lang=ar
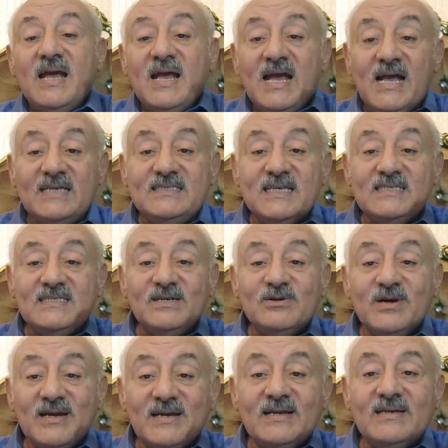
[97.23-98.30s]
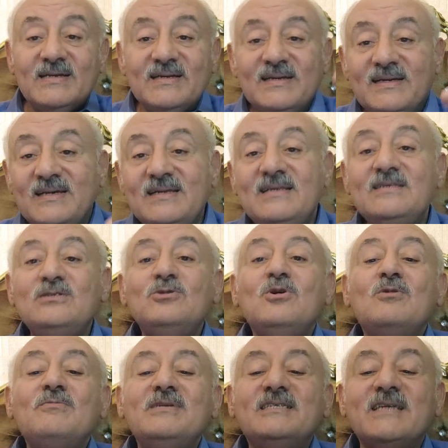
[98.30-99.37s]
هذا الزواج اللي
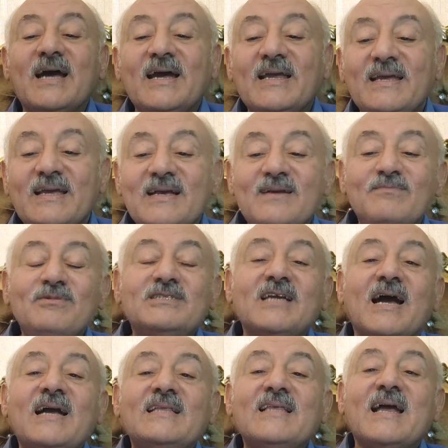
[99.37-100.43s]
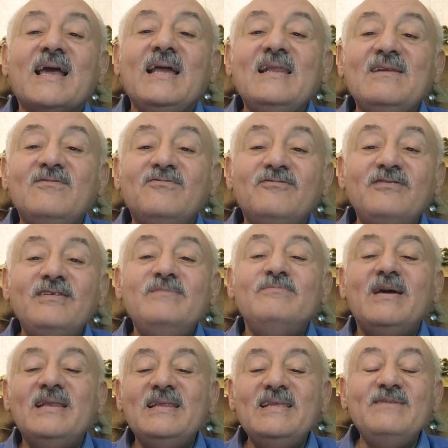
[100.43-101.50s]
الزوج مش حي... مش هيتكلف فيه
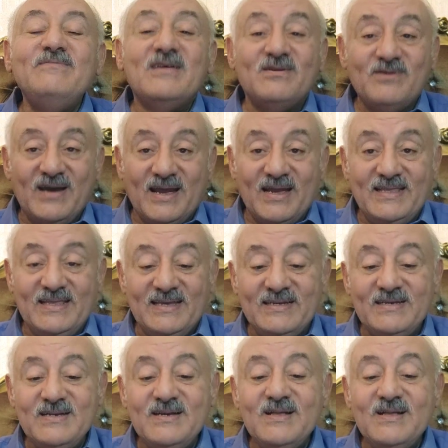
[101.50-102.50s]
مليما واحدا